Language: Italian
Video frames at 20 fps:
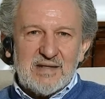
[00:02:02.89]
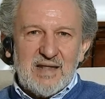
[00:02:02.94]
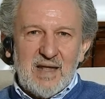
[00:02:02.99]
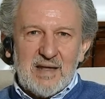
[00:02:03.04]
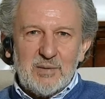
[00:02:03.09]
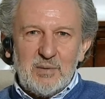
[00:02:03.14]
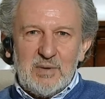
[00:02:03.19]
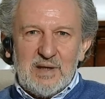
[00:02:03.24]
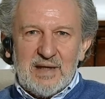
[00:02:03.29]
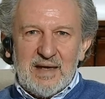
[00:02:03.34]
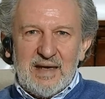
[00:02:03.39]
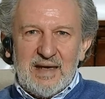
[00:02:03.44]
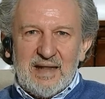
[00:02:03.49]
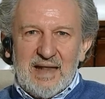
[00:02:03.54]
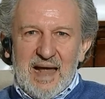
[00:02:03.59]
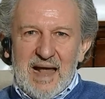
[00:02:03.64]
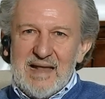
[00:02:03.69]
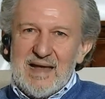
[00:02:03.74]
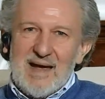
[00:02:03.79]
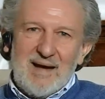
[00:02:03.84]
Stati Uniti e
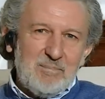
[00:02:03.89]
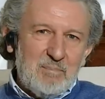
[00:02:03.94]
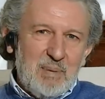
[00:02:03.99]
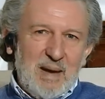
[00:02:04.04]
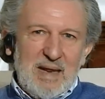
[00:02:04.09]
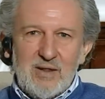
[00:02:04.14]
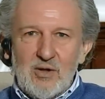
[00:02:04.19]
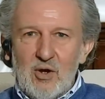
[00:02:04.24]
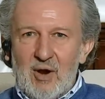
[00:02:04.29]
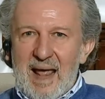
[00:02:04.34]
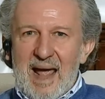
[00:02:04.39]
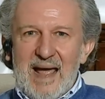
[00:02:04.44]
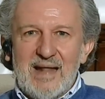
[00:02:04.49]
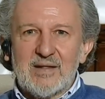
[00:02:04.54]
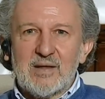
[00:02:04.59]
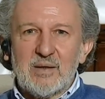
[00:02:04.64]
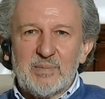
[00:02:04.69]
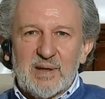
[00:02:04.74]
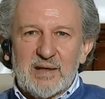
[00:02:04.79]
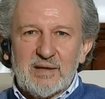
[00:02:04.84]
l'Italia
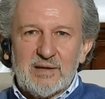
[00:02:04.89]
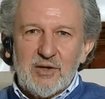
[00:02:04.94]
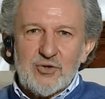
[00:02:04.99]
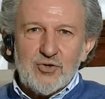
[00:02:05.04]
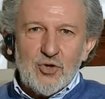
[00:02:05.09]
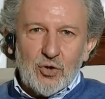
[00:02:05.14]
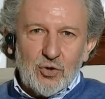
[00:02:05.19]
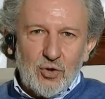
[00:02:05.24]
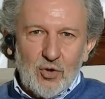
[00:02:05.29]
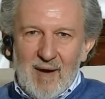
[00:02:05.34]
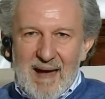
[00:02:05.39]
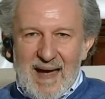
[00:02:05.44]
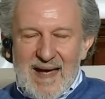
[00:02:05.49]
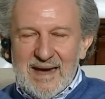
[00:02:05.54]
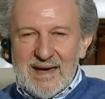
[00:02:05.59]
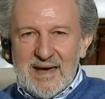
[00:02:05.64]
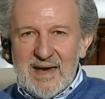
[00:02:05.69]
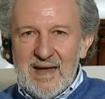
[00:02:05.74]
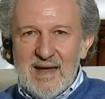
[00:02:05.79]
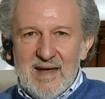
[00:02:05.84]
pendolando per 18
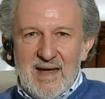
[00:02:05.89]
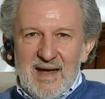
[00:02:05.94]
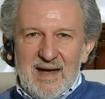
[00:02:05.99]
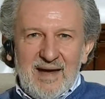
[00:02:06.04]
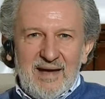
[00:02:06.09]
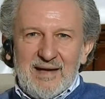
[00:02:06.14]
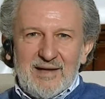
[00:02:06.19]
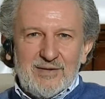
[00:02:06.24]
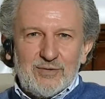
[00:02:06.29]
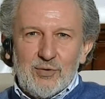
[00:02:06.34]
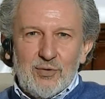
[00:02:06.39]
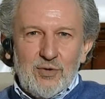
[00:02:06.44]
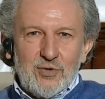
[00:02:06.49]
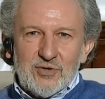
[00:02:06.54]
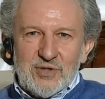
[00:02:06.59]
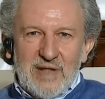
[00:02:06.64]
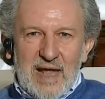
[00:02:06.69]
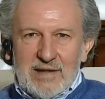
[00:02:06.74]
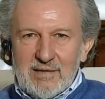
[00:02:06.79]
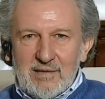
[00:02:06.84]
anni, eh, sono
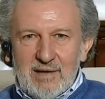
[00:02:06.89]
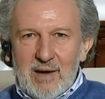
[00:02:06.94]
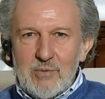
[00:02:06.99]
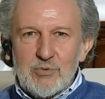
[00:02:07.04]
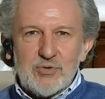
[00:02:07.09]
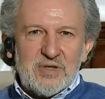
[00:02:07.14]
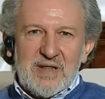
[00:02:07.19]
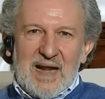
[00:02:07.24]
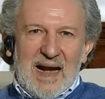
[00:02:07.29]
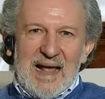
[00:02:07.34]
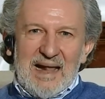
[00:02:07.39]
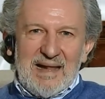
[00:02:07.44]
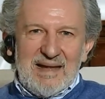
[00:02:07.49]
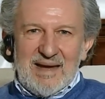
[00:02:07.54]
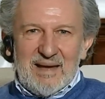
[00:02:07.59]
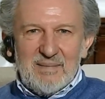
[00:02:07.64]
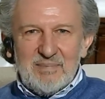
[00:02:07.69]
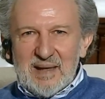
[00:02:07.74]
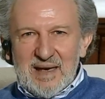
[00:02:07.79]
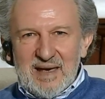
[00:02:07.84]
stato in
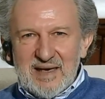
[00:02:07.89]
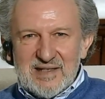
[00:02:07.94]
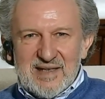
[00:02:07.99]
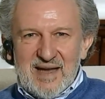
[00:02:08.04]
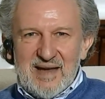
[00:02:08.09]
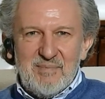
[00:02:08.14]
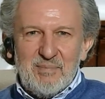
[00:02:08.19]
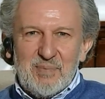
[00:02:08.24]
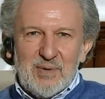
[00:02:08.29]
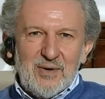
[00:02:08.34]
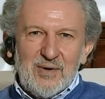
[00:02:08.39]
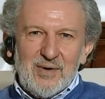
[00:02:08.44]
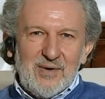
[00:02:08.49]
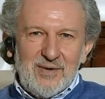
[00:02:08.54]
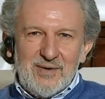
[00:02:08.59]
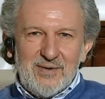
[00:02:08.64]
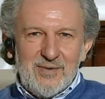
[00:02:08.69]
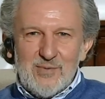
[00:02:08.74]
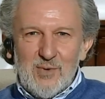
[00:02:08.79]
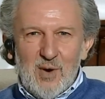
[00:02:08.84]
Australia, per esempio,
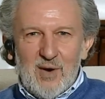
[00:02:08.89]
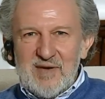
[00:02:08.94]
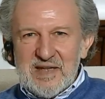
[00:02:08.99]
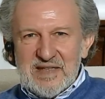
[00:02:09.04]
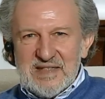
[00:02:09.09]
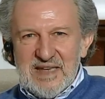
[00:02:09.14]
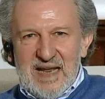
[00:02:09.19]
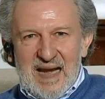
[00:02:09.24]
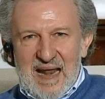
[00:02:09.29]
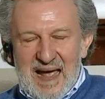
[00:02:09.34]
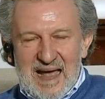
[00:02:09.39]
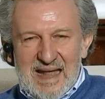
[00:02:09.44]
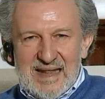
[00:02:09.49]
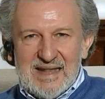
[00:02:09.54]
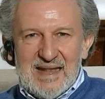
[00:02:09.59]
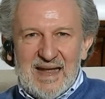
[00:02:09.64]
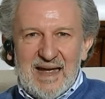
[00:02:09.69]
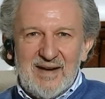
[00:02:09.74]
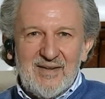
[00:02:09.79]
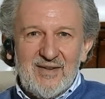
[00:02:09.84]
in Nuova
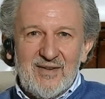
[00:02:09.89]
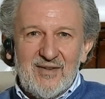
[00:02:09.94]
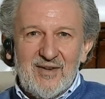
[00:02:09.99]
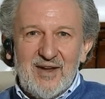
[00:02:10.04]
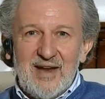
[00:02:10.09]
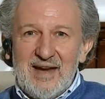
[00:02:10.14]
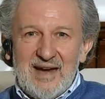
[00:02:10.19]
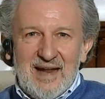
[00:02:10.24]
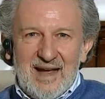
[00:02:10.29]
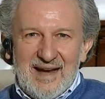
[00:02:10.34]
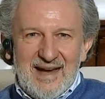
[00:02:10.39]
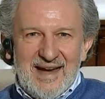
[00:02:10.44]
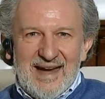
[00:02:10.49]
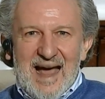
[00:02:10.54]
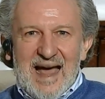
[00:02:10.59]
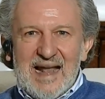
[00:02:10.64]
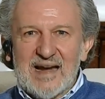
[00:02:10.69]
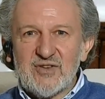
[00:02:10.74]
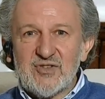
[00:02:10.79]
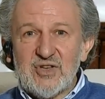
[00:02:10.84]
Zelanda, no? in, in
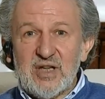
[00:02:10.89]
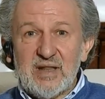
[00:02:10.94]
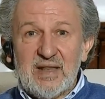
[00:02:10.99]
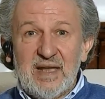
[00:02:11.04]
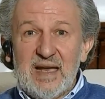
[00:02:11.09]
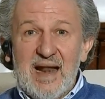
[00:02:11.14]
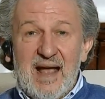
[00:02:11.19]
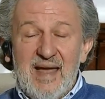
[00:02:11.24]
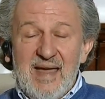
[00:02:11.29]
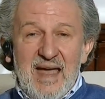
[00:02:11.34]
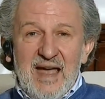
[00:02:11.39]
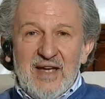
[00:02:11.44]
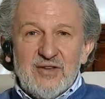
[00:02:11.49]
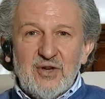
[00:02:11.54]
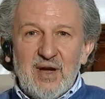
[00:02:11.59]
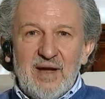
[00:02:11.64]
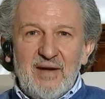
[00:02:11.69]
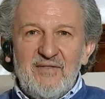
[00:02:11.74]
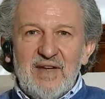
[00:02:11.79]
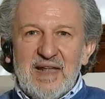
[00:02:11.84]
Argentina.
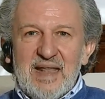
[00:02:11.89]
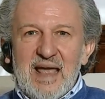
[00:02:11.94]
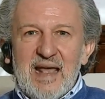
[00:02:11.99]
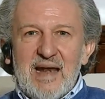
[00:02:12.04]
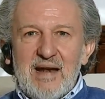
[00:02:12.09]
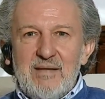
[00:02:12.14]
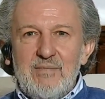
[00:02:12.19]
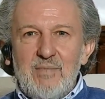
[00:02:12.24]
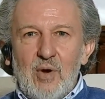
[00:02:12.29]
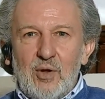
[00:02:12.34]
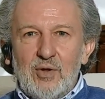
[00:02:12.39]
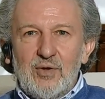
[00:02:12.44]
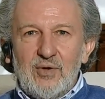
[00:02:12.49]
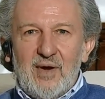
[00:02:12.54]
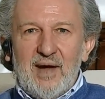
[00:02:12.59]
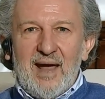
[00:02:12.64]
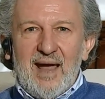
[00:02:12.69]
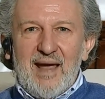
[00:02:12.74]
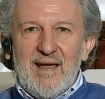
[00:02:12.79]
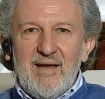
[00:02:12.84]
Cioè, vedere il mondo
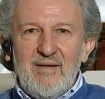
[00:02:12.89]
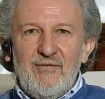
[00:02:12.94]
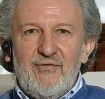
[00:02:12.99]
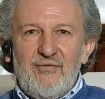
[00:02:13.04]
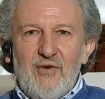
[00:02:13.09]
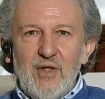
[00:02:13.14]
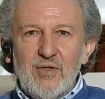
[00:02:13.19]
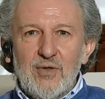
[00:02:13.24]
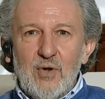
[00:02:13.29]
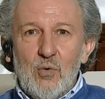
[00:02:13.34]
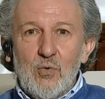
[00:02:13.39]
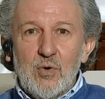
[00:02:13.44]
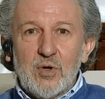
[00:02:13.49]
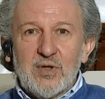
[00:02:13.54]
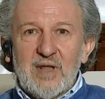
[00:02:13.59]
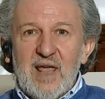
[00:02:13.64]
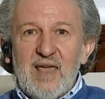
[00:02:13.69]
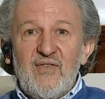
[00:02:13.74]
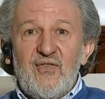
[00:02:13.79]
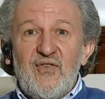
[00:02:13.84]
è in fondo uno
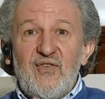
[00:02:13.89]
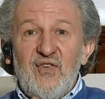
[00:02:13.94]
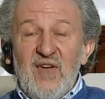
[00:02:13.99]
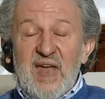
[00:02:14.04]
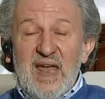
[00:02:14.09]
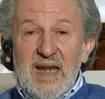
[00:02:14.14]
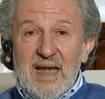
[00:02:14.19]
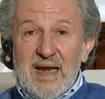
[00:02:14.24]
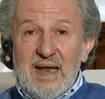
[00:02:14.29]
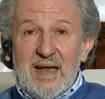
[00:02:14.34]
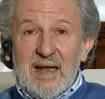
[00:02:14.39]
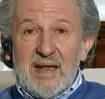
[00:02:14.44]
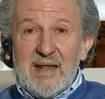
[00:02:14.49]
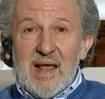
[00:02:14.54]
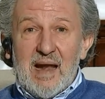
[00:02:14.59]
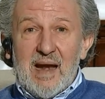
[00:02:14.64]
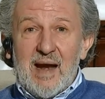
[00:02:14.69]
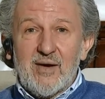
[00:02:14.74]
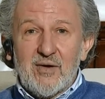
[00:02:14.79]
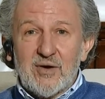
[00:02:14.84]
dei fini
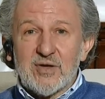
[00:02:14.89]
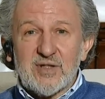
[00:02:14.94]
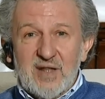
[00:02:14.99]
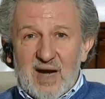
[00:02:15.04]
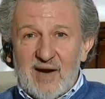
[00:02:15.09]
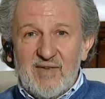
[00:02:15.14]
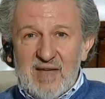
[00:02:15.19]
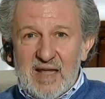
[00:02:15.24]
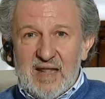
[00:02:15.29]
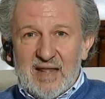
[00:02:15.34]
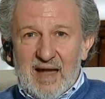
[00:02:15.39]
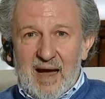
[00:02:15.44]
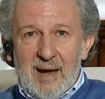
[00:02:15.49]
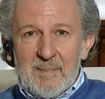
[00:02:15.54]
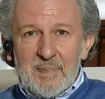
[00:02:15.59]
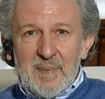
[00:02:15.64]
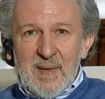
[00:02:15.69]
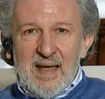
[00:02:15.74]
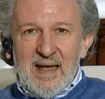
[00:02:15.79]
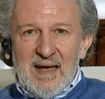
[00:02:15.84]
della nostra
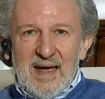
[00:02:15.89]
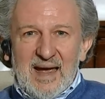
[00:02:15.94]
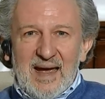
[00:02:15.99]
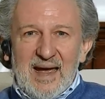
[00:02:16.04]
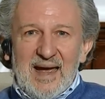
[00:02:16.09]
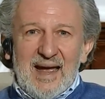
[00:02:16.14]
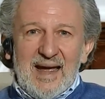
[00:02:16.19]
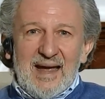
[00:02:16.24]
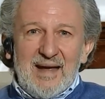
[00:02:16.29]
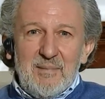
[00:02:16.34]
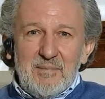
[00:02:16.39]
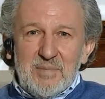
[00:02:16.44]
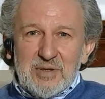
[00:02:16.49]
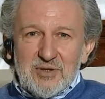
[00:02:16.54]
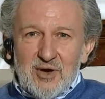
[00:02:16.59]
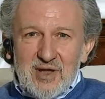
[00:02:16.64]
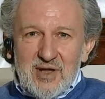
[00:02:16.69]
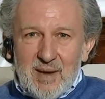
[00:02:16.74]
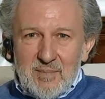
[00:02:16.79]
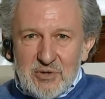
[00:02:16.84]
vita. Eh, eh,
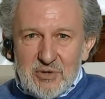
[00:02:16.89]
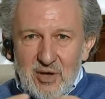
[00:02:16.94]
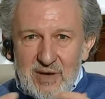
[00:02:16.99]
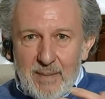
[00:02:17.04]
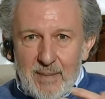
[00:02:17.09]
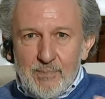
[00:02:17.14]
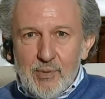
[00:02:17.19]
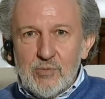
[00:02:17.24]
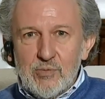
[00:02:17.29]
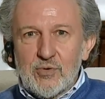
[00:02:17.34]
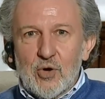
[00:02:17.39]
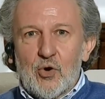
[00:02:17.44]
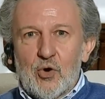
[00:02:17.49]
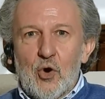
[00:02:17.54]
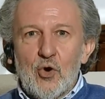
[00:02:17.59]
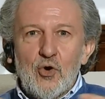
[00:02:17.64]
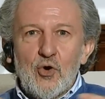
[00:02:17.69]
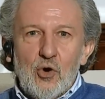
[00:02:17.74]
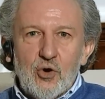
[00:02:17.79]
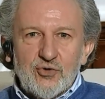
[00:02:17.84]
bisogna, bisogna, appunto
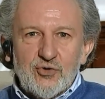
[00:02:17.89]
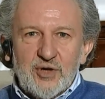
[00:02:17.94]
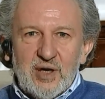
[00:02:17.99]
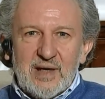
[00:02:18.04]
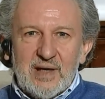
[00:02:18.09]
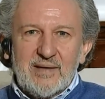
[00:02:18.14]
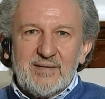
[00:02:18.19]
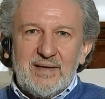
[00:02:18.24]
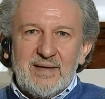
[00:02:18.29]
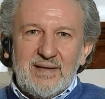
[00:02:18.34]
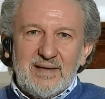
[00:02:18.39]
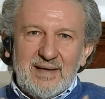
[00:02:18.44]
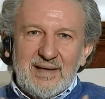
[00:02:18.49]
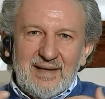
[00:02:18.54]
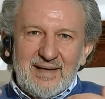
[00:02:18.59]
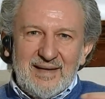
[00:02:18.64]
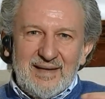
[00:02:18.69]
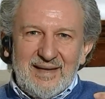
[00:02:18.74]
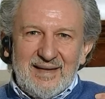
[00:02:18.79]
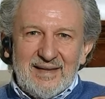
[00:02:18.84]
conoscere, quel,
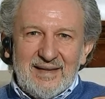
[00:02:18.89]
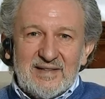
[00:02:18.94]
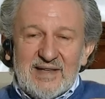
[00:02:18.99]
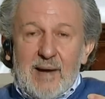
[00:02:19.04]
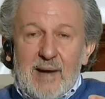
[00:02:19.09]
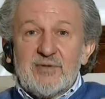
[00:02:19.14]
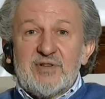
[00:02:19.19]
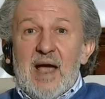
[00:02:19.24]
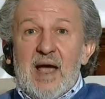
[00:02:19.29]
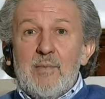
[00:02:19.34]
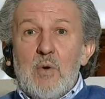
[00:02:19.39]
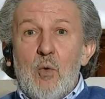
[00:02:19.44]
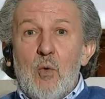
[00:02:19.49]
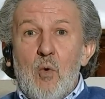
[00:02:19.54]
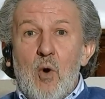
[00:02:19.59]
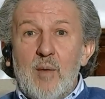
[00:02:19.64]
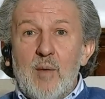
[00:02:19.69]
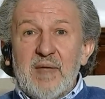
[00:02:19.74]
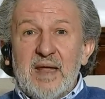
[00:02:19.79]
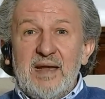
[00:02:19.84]
eh, siamo, siamo,
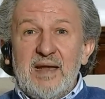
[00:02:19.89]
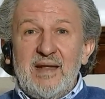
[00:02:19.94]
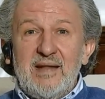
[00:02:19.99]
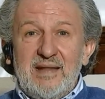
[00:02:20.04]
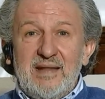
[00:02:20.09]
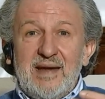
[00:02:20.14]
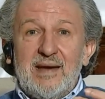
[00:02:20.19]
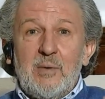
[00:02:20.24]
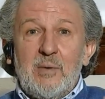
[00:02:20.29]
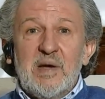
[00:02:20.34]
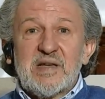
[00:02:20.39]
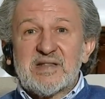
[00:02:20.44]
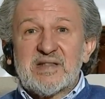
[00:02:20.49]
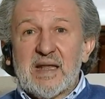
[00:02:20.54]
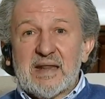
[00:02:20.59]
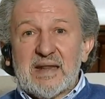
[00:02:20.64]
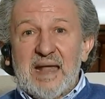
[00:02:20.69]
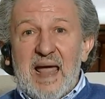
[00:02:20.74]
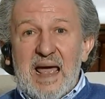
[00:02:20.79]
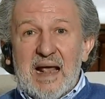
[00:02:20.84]
uomini di
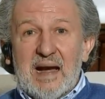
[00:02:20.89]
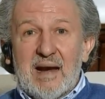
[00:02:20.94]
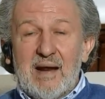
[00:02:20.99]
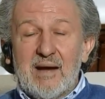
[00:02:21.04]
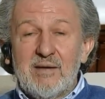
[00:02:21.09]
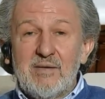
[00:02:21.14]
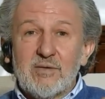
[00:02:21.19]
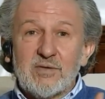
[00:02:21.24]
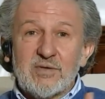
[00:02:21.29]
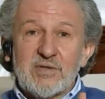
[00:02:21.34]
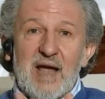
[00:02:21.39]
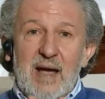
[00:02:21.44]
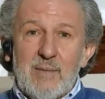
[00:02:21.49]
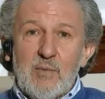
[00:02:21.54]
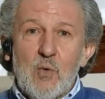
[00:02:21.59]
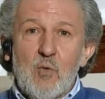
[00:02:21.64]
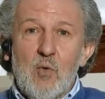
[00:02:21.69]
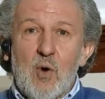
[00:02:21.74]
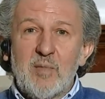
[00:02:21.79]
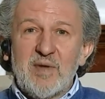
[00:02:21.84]
questa terra, non
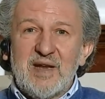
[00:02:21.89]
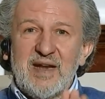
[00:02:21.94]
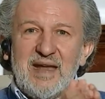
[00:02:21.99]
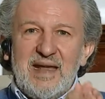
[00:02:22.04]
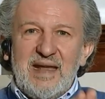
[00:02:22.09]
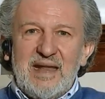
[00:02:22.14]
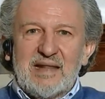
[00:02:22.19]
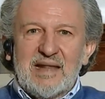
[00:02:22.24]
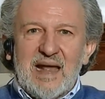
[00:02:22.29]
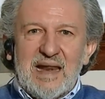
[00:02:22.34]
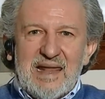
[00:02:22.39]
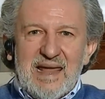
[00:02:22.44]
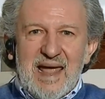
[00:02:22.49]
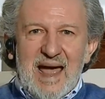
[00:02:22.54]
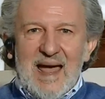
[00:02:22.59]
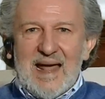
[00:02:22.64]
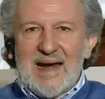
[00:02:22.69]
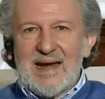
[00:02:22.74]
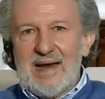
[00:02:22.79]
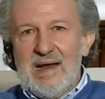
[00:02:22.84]
siamo uomini
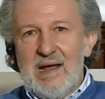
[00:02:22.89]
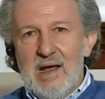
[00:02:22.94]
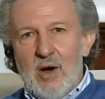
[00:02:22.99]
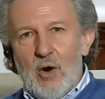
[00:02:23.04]
italiani